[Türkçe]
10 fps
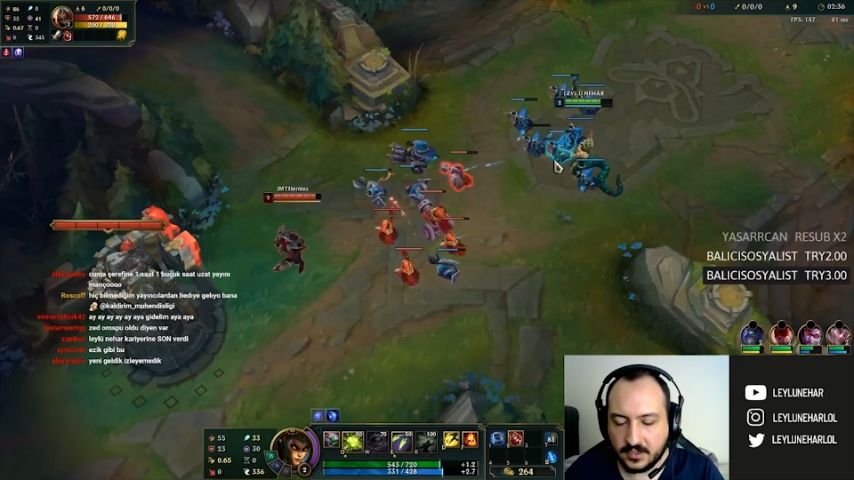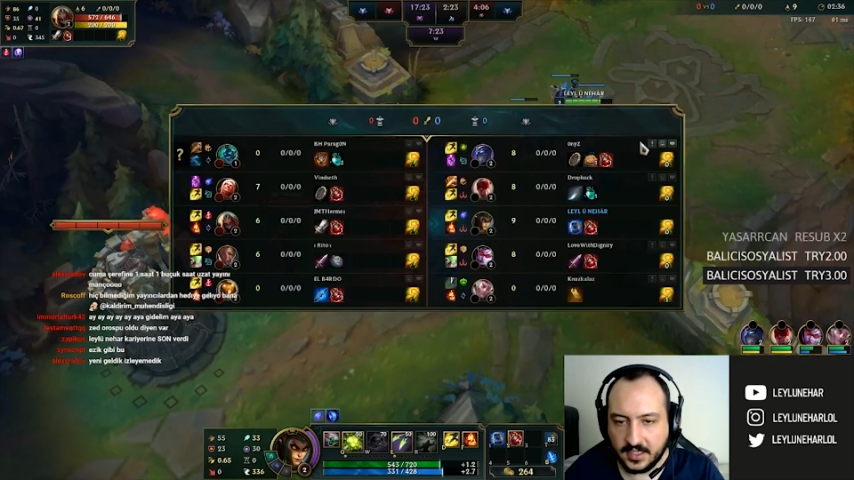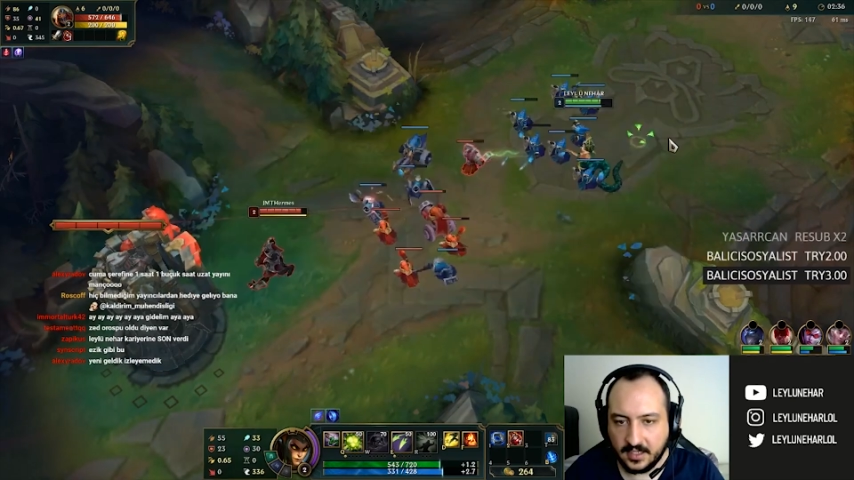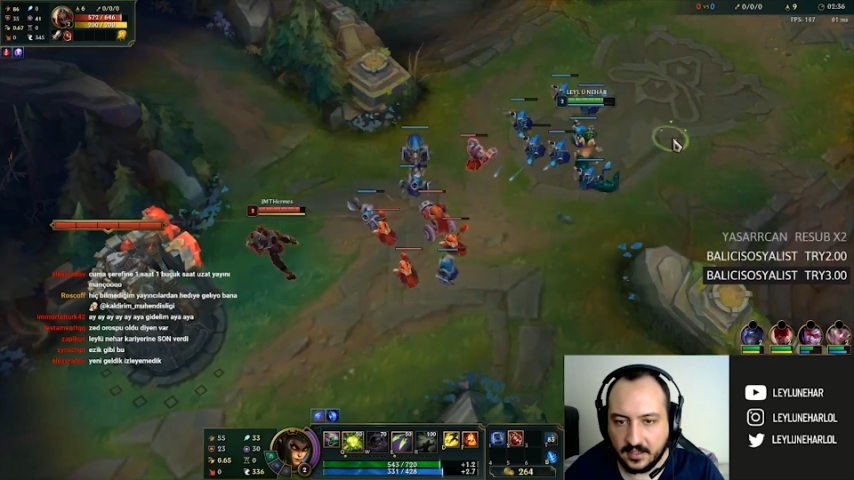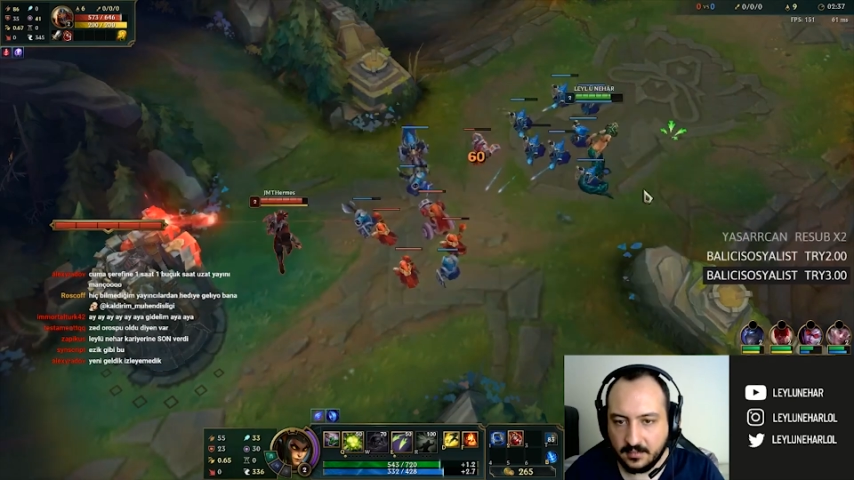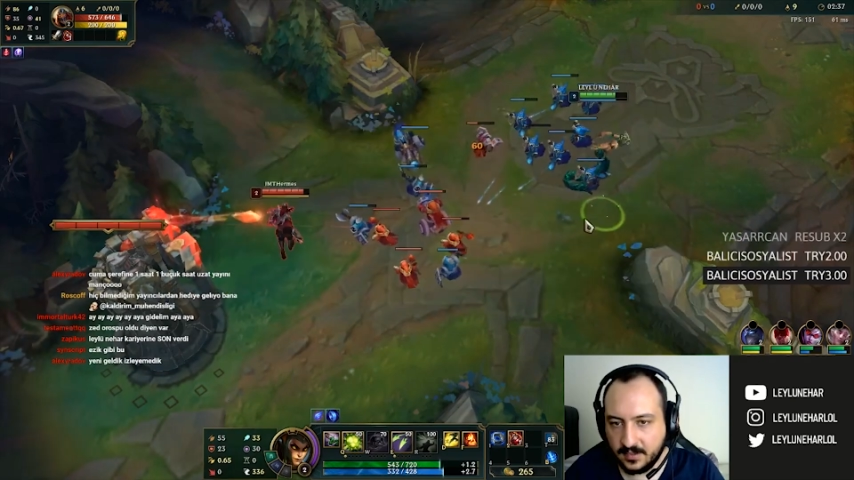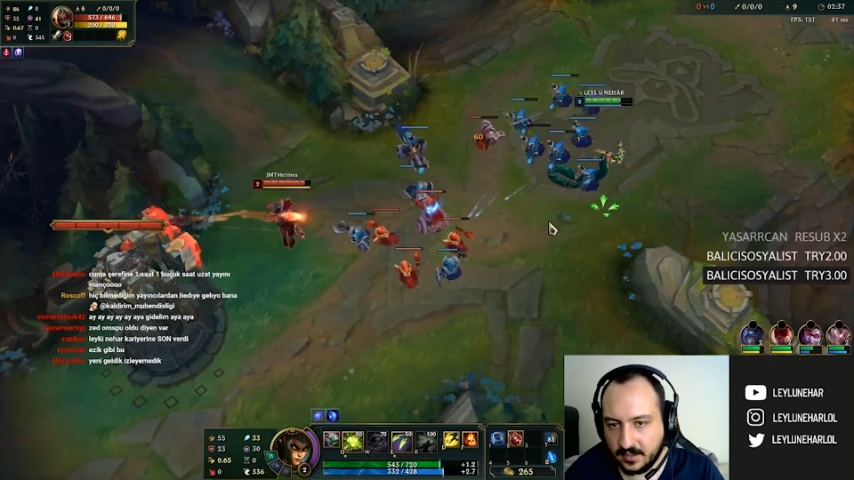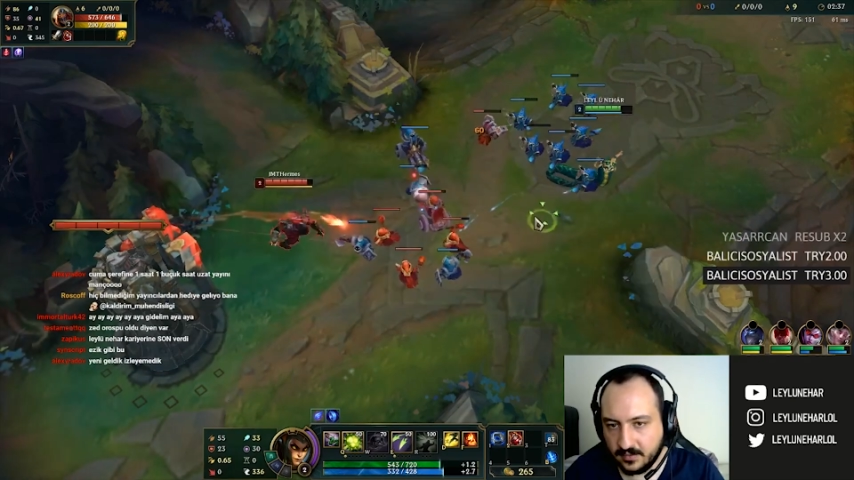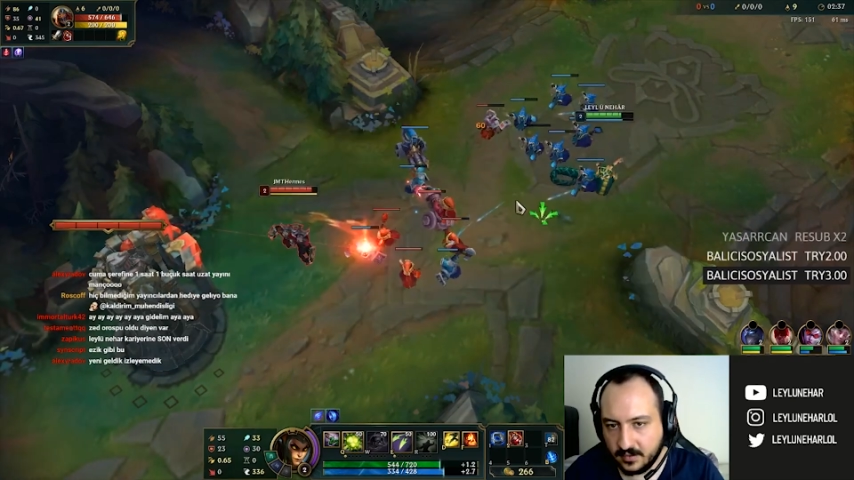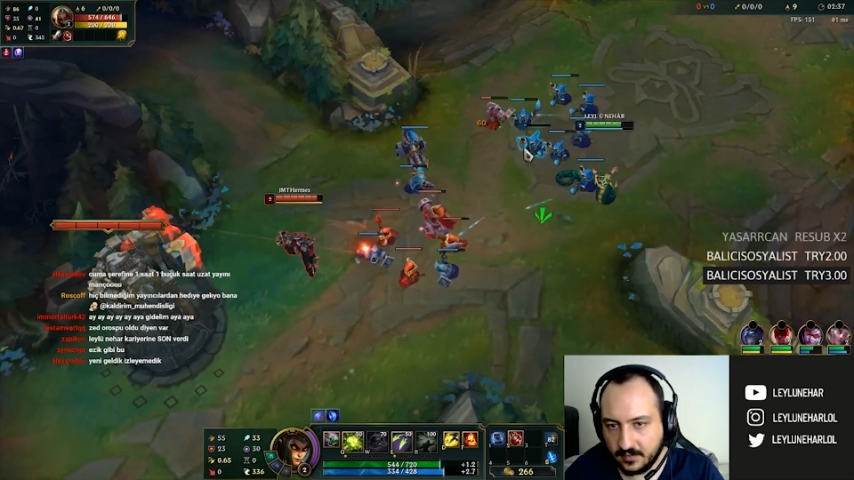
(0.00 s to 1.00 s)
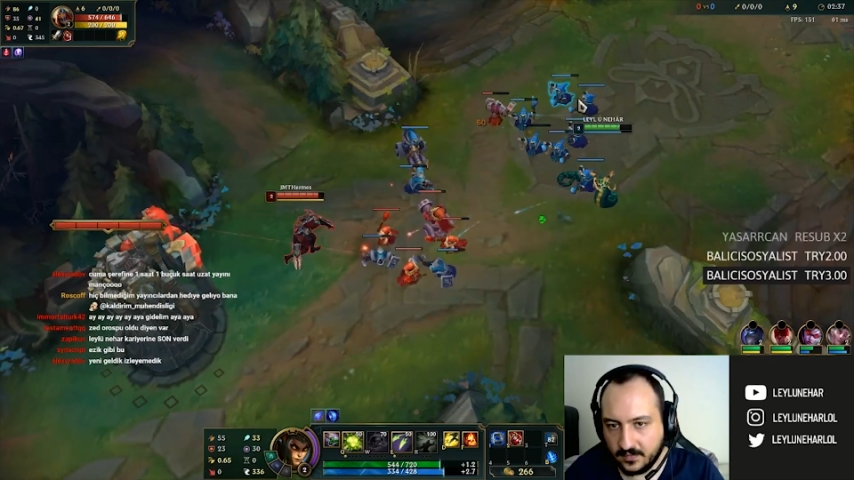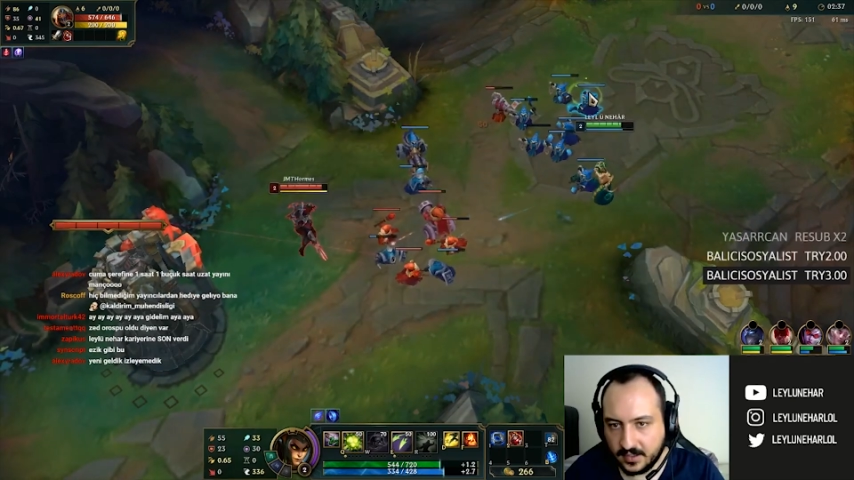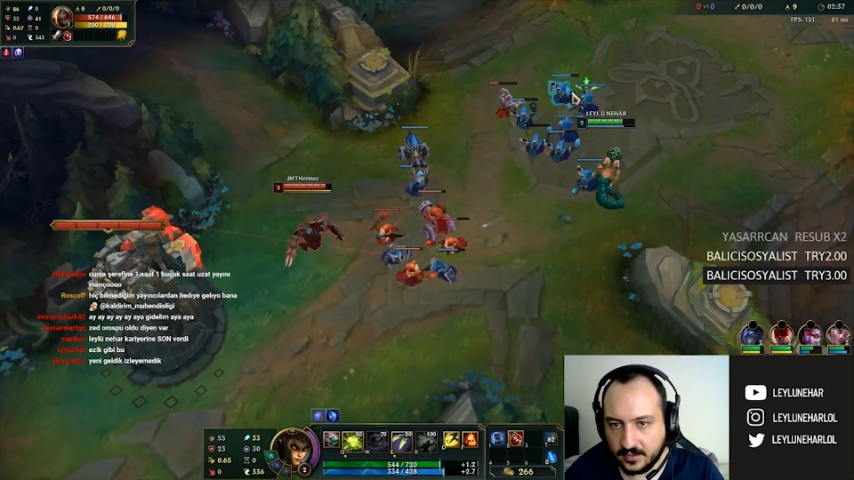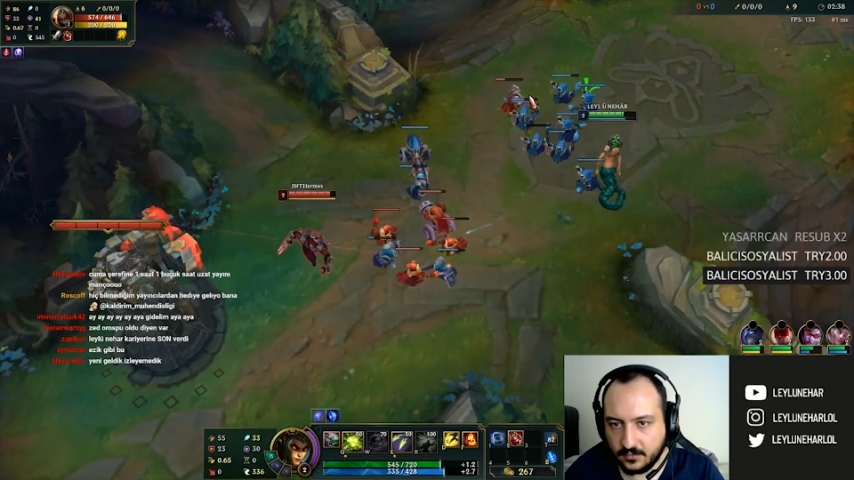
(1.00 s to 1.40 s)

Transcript: E'yi 1 level'da fazla